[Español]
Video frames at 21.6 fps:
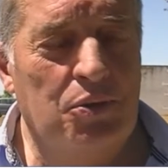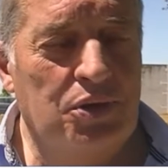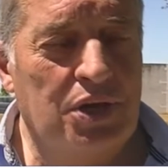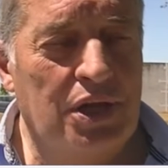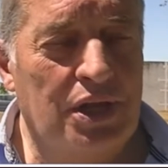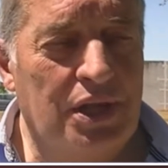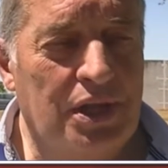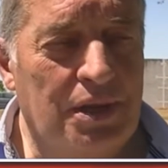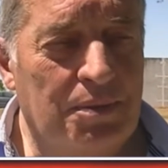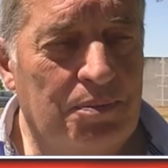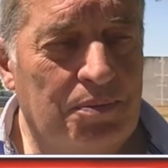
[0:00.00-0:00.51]
a
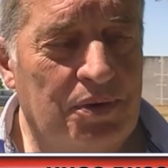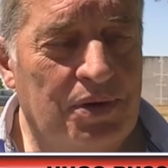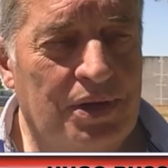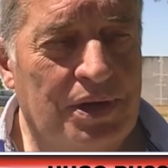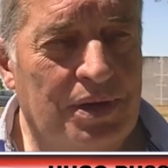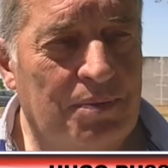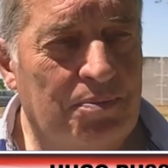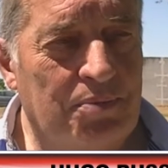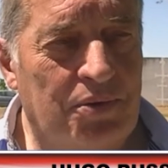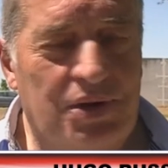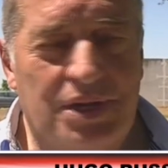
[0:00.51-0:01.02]
ustedes
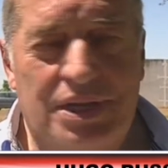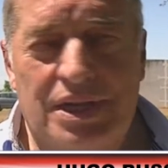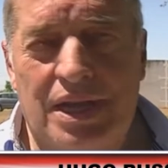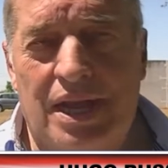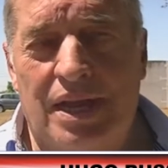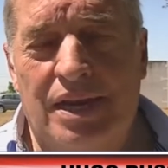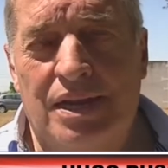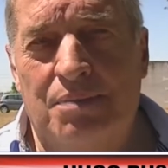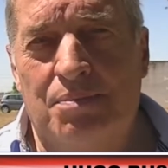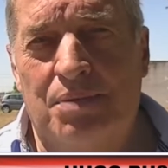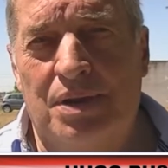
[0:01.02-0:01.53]
porque, por
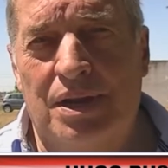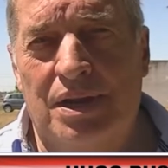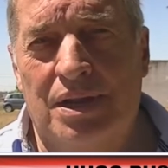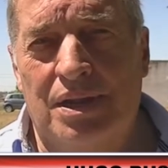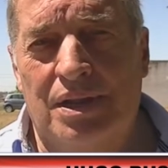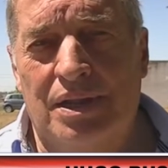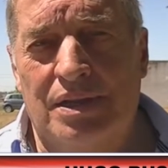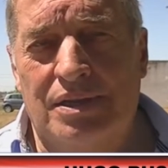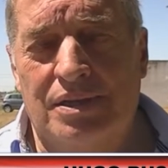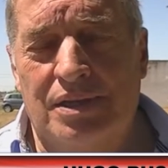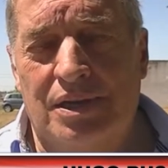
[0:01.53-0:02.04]
estar y
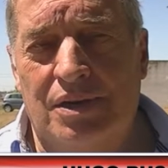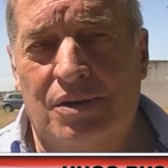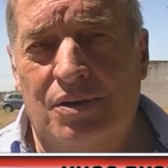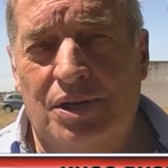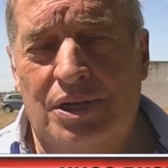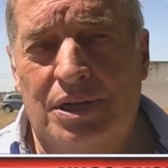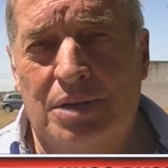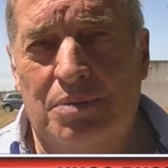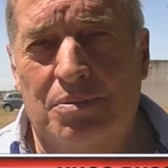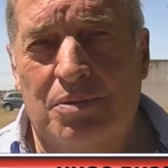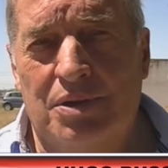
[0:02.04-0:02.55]
para decir lo que
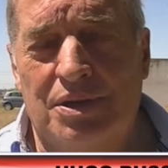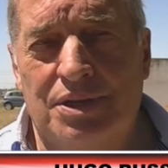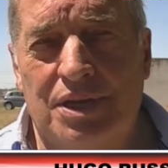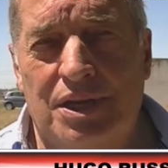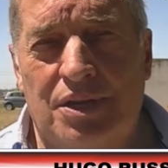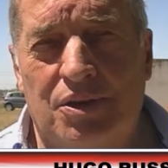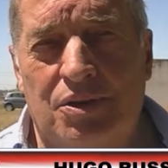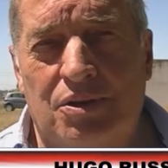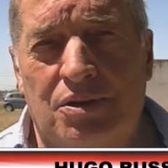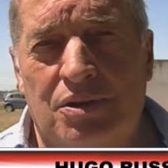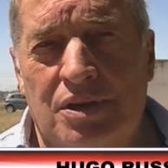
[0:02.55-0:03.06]
estamos
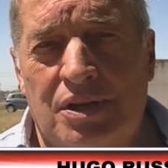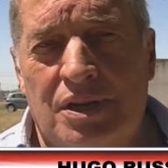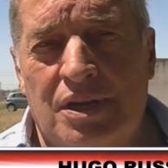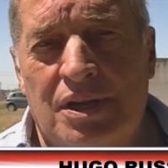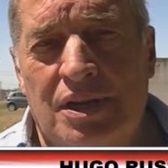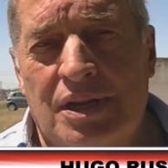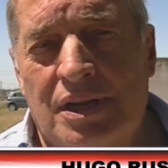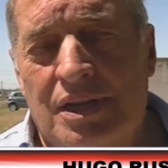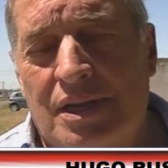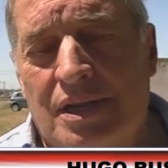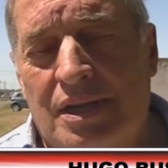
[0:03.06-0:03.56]
haciendo.
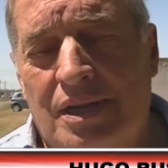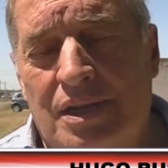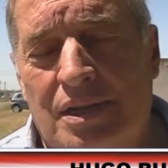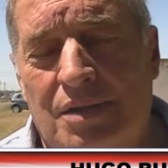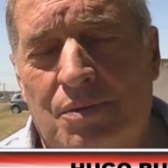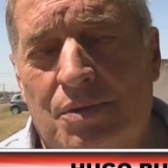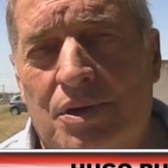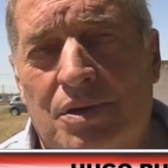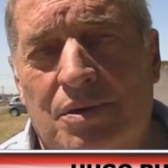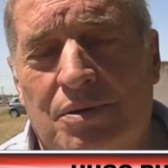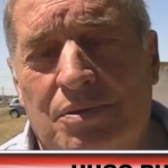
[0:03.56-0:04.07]
Y
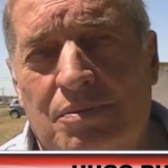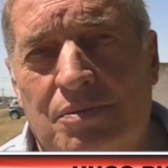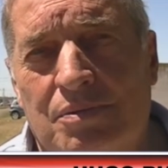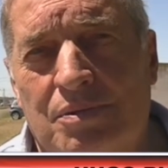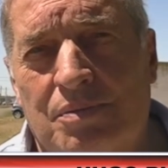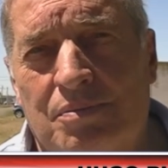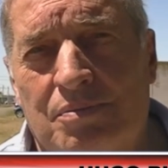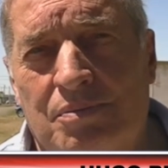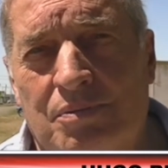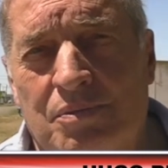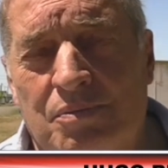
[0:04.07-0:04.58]
bueno,
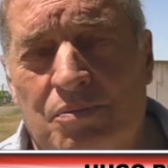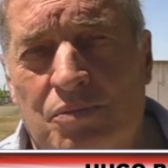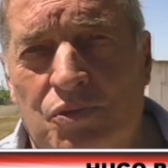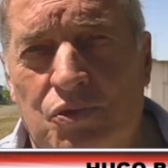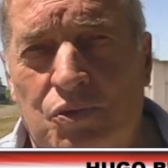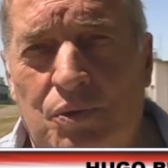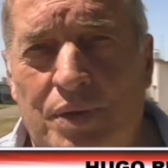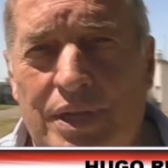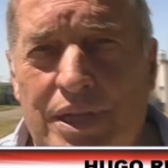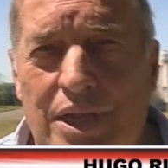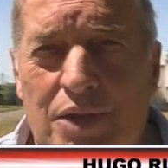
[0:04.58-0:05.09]

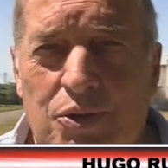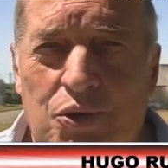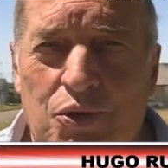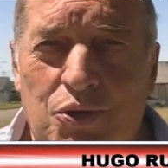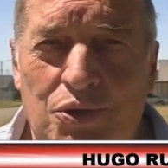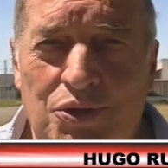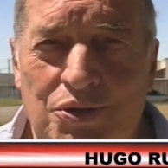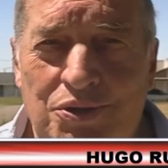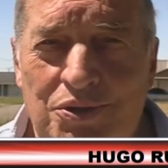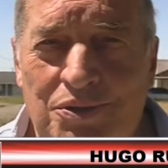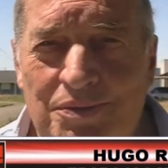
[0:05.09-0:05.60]
Suerte a
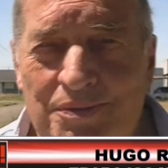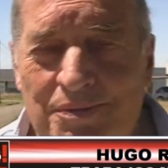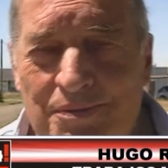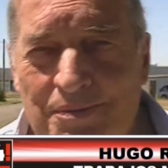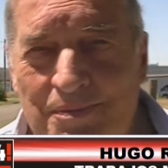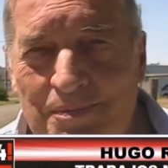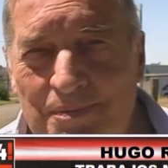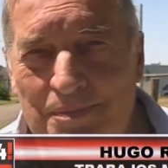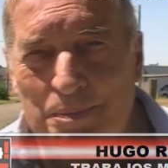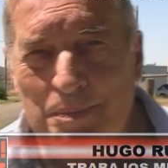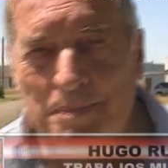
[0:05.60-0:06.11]
todos.
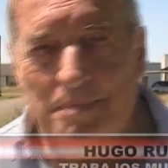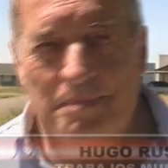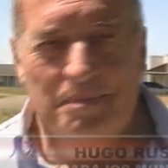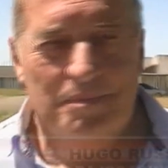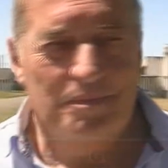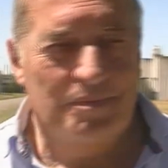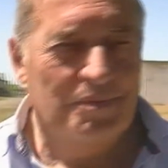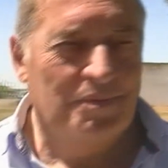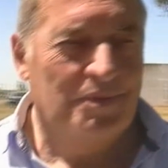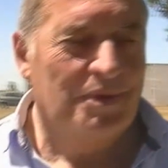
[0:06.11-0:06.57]
Gracias, Hugo. Hasta luego.